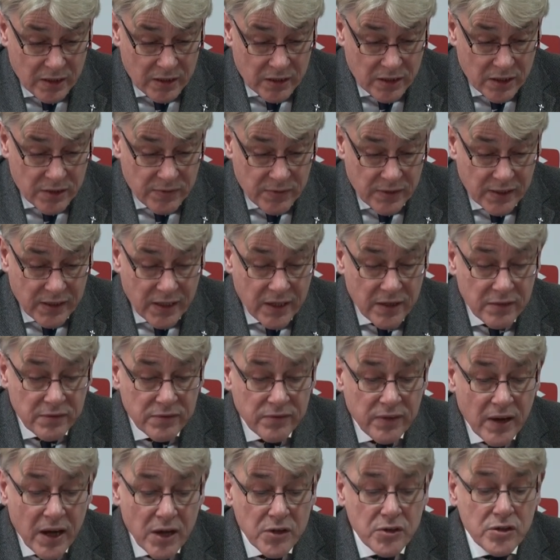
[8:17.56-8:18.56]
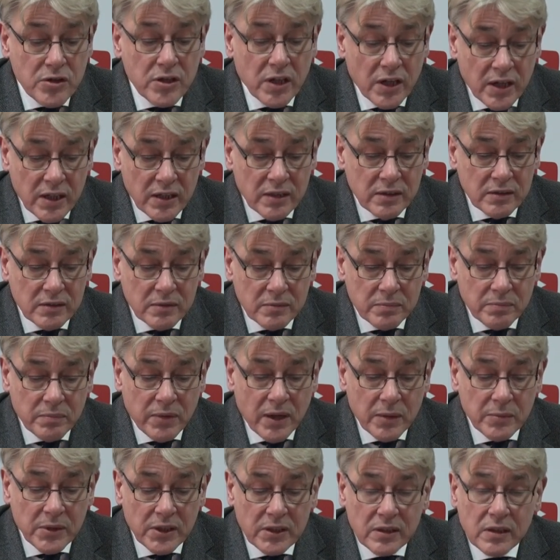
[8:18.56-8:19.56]
Niezwykle ważne,
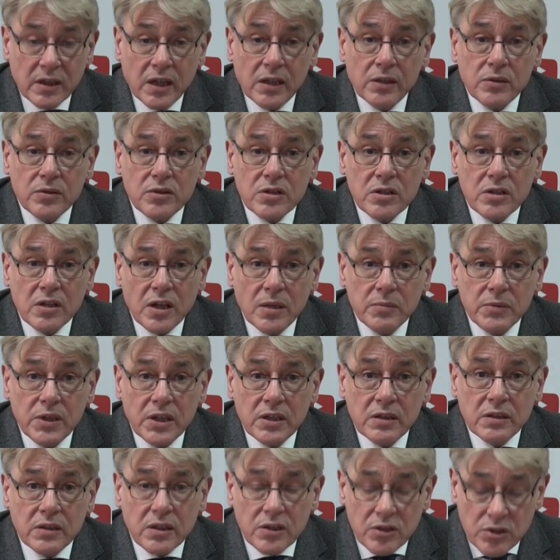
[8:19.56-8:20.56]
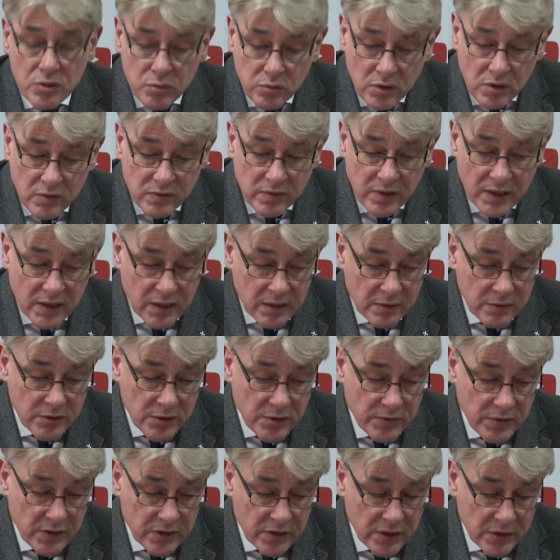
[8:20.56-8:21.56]
pamiętając znamienne słowa
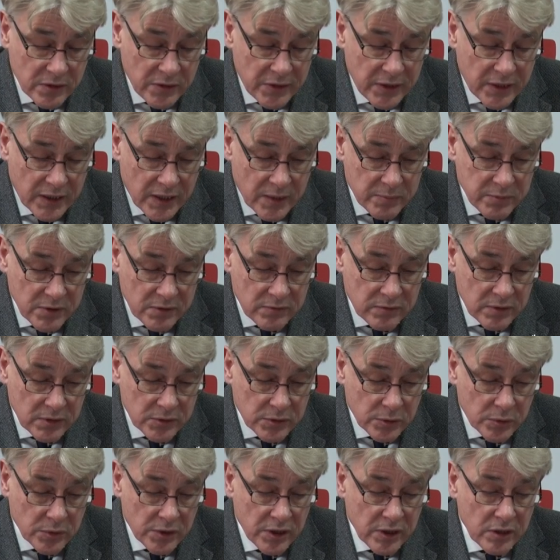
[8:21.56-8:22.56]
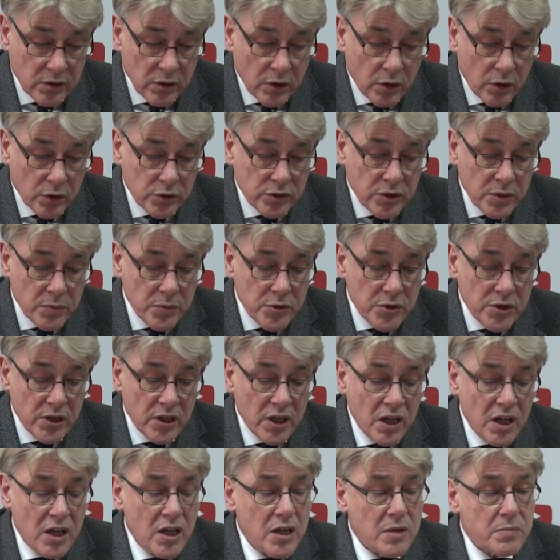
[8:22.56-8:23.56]
świętego Jana Pawła II o tym,
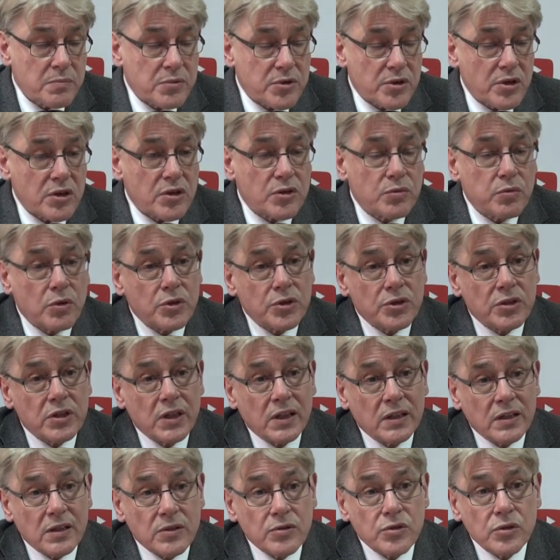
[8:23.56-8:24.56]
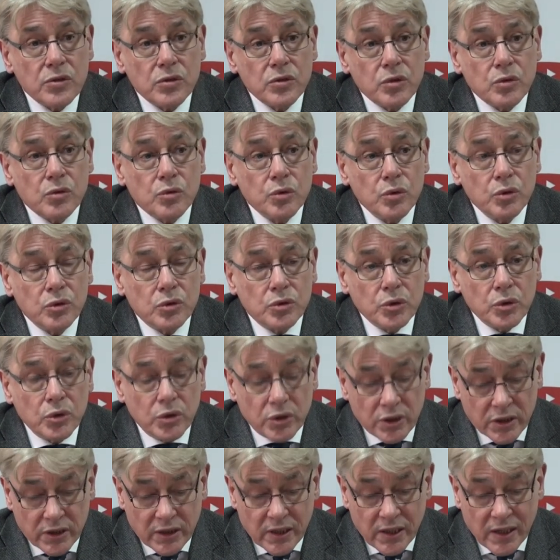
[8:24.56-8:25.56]
że przyszłość należy do
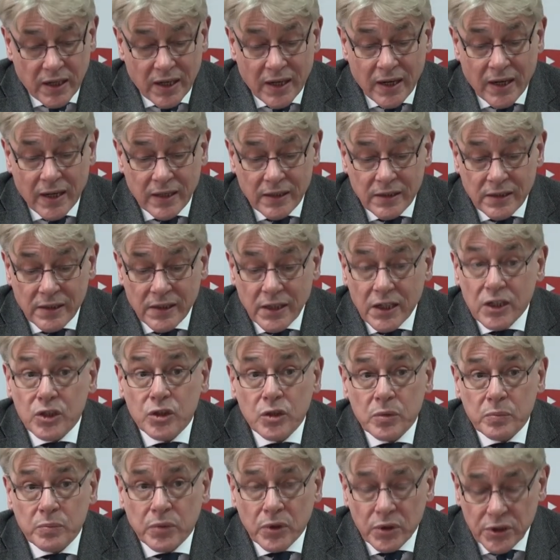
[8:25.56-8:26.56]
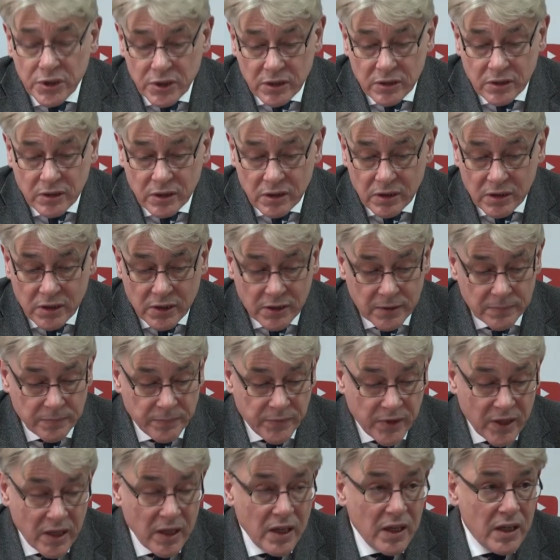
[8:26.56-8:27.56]
kultury, a nie do polityki.
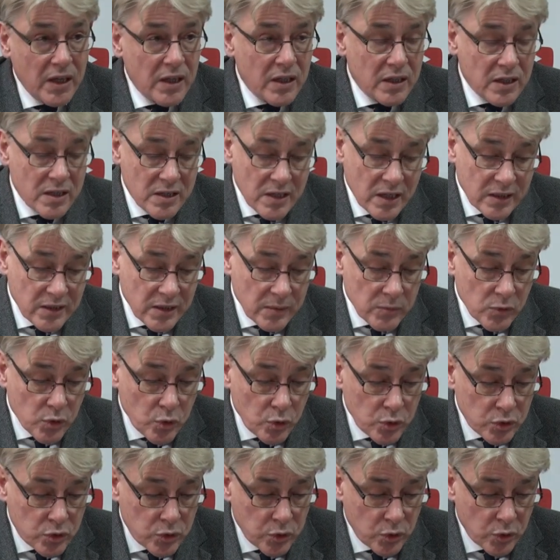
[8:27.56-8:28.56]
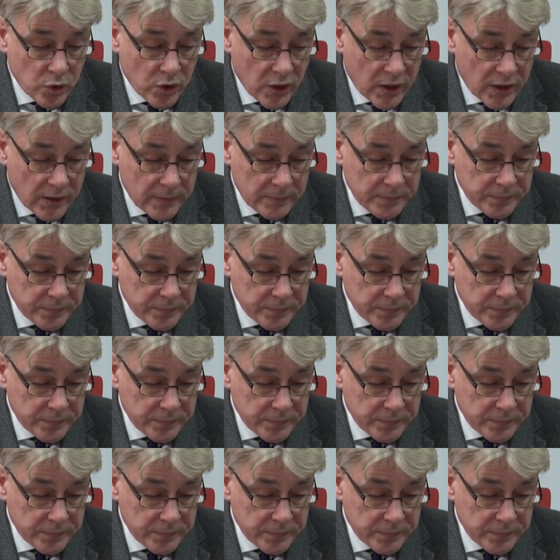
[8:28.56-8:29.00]
Zatem kultura